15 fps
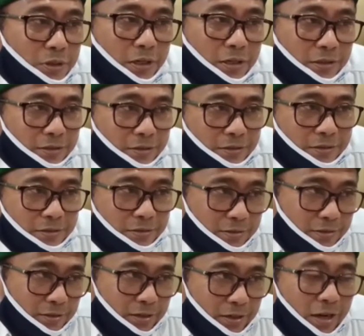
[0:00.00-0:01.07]
dan
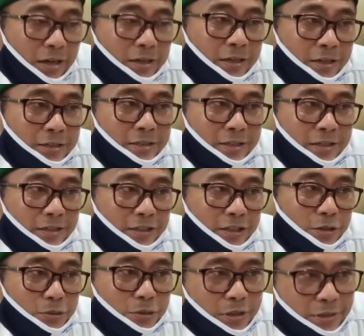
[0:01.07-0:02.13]
ada rezeki
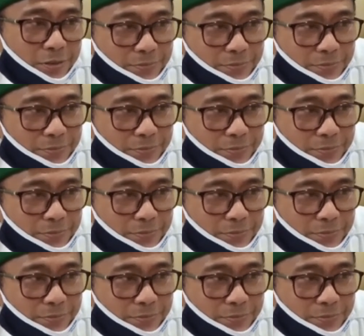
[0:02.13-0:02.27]
tentunya